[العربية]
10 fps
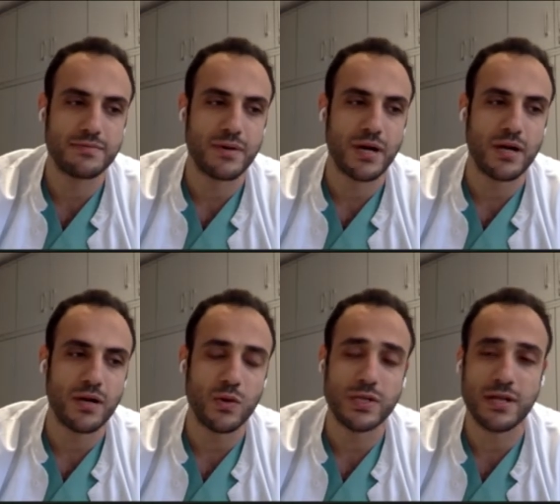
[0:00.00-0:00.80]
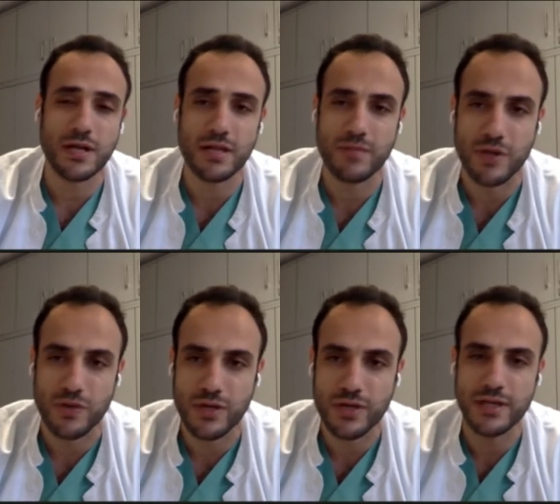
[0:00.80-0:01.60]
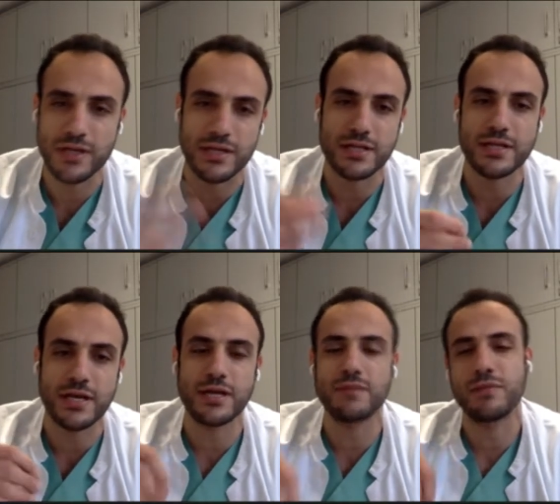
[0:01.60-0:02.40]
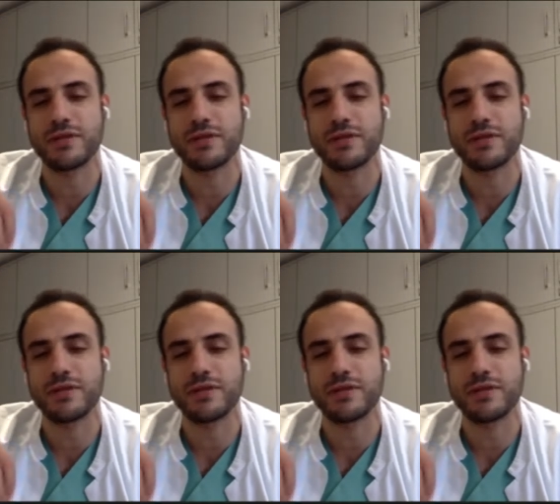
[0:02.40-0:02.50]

وعن الحويصلات المنويه لان الاثنين